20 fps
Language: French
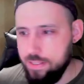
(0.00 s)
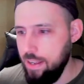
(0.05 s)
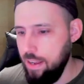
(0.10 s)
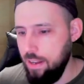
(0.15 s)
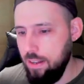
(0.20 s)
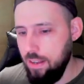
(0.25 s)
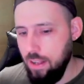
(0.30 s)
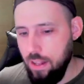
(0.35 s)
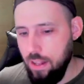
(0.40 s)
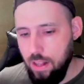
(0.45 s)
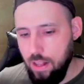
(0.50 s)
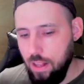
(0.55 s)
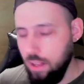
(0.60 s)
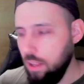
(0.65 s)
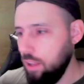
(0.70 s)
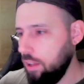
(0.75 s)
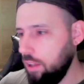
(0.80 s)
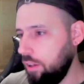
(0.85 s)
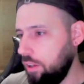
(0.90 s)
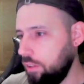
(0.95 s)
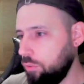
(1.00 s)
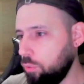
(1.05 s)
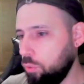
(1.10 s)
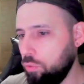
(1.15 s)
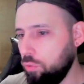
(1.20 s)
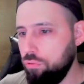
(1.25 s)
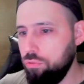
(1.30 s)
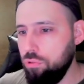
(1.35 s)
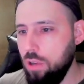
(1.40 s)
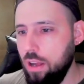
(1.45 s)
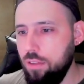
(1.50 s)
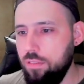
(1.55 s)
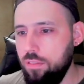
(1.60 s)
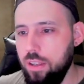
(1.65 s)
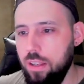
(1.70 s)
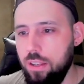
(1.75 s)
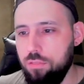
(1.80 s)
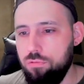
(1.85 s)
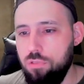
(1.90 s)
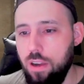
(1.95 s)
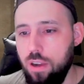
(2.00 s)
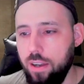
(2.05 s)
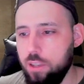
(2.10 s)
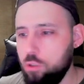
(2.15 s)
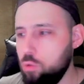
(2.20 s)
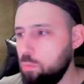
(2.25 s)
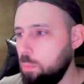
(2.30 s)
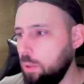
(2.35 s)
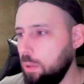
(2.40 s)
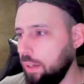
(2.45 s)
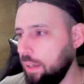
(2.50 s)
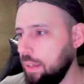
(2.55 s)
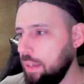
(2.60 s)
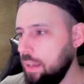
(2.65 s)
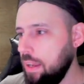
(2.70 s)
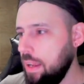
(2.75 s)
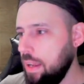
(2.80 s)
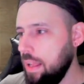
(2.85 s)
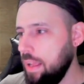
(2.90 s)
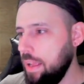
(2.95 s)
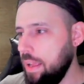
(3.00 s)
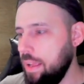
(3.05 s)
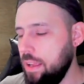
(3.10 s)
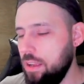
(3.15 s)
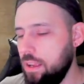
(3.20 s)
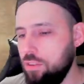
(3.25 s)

elle. Euh, donc vous l'avez, vous la récupérez. Et